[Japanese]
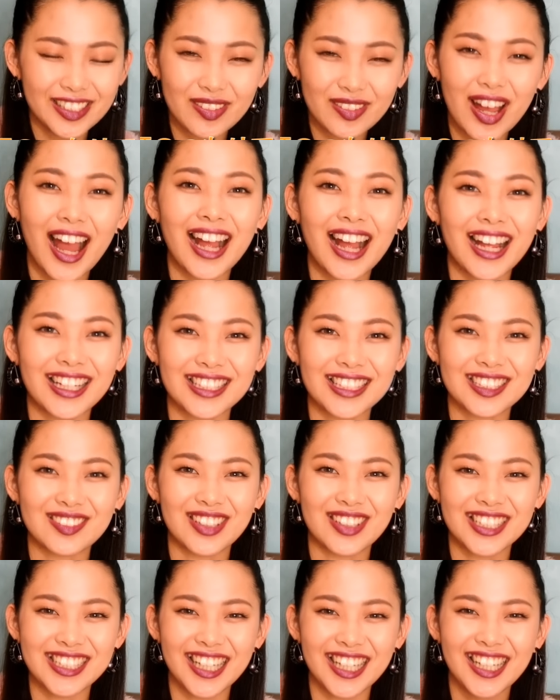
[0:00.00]
赤にしま
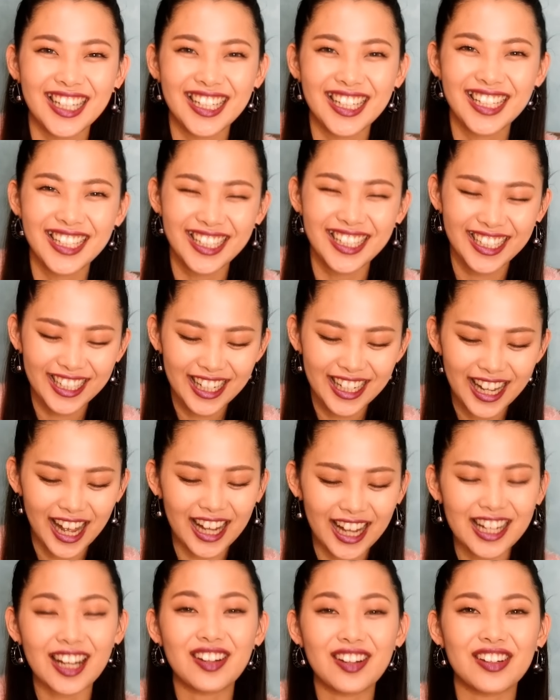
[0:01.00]
した
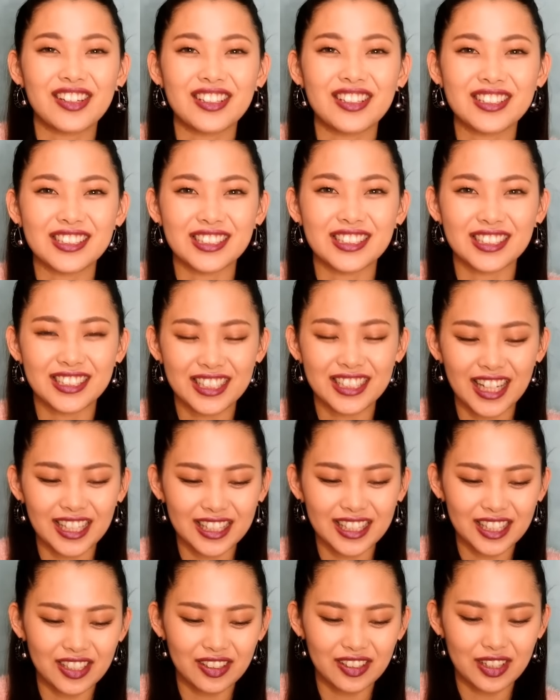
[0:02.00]
赤をよく使っ
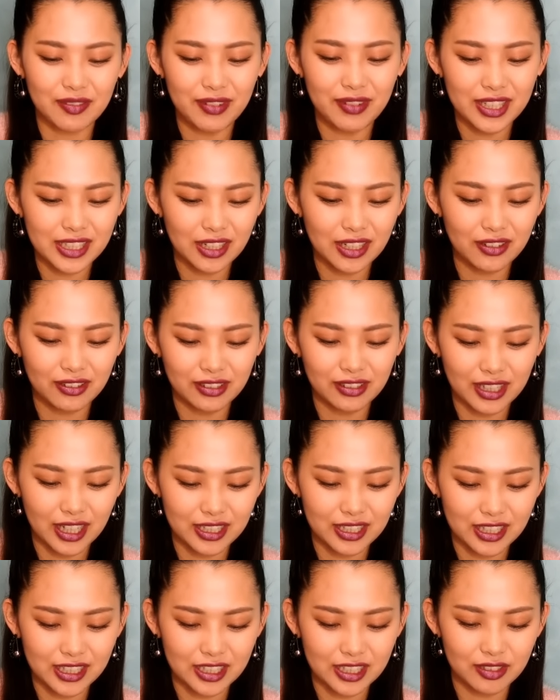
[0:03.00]
ておりましたこの
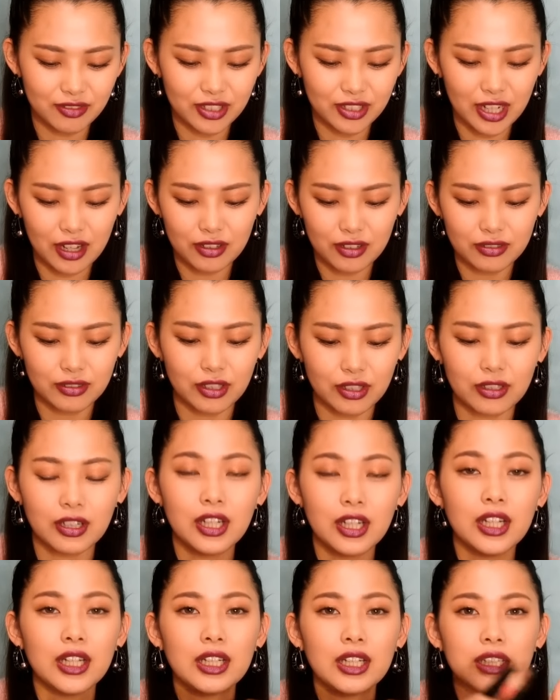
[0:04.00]

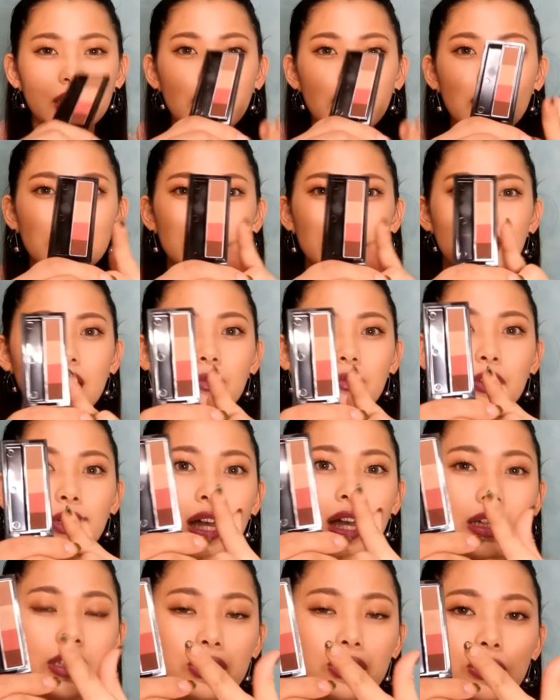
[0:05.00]
カシスブラウンをでしかも
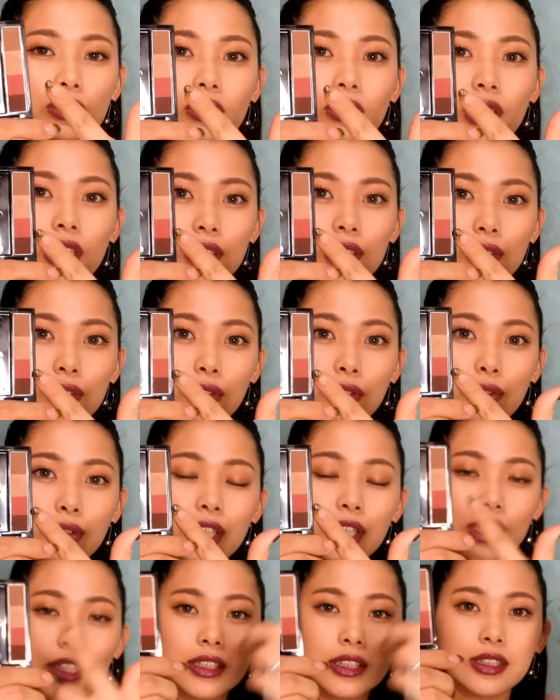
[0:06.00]
発色がすごい粉
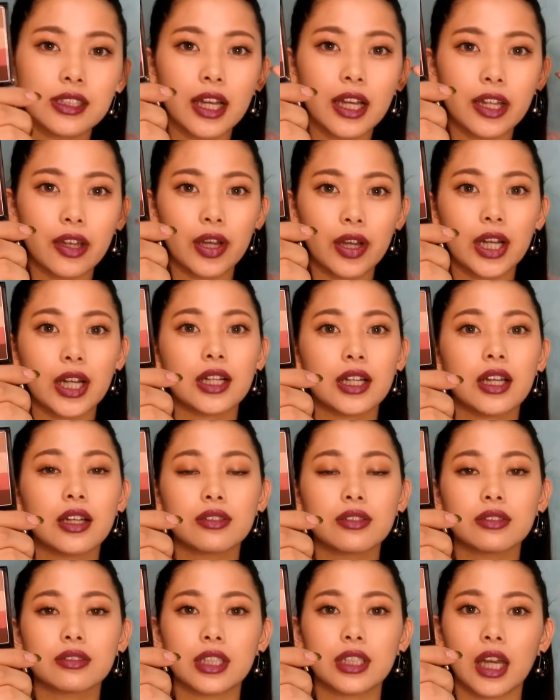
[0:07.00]
質が柔らか
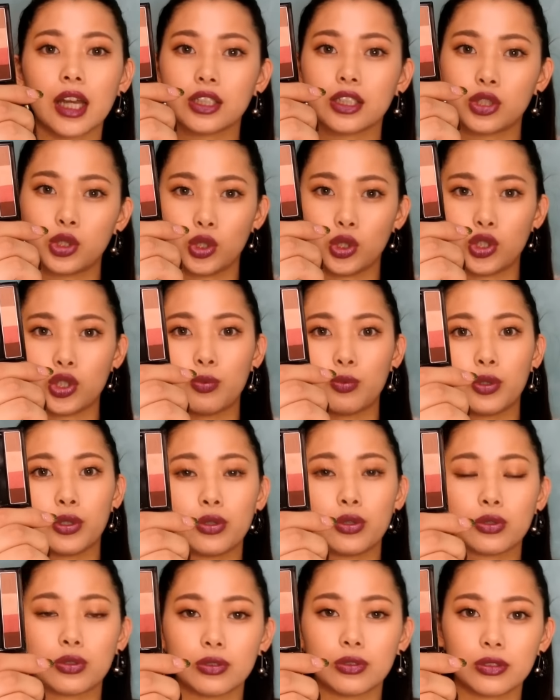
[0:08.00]
くって発色もよ
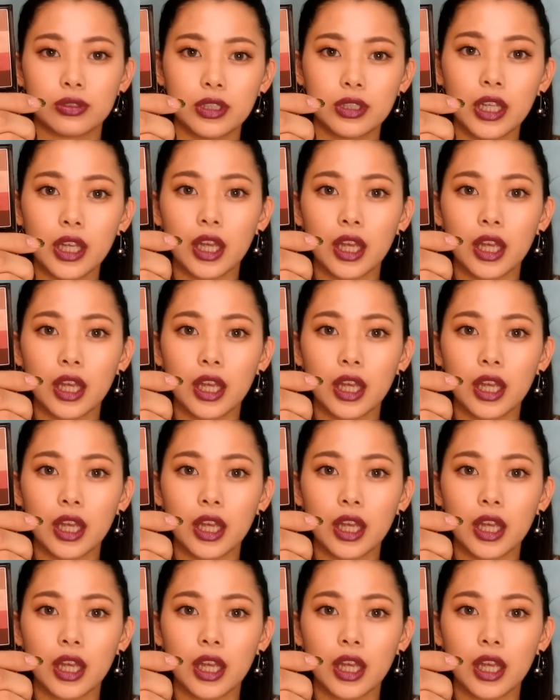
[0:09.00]
くって